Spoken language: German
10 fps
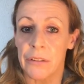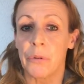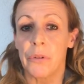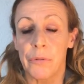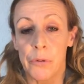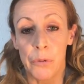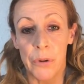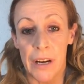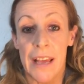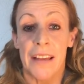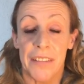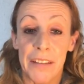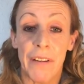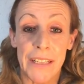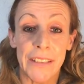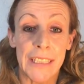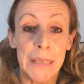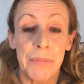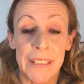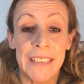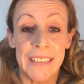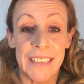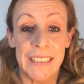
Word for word: durch Fluch sich weitergibt in,